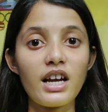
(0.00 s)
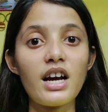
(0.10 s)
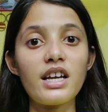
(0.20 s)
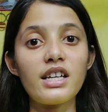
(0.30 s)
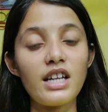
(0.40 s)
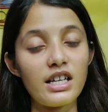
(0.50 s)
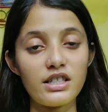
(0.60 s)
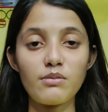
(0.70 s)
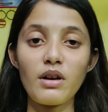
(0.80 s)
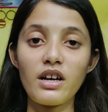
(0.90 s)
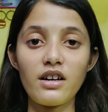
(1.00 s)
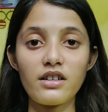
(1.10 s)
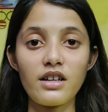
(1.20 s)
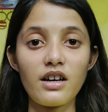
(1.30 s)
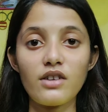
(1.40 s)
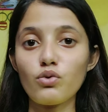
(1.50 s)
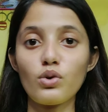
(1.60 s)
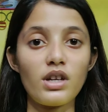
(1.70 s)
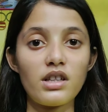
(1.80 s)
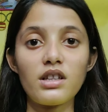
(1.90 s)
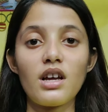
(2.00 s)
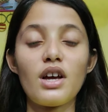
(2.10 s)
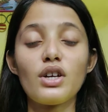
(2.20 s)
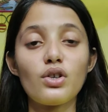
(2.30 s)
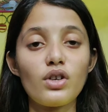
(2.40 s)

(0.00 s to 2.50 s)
करेगा इन एलिजिबल कर देगा तुरंत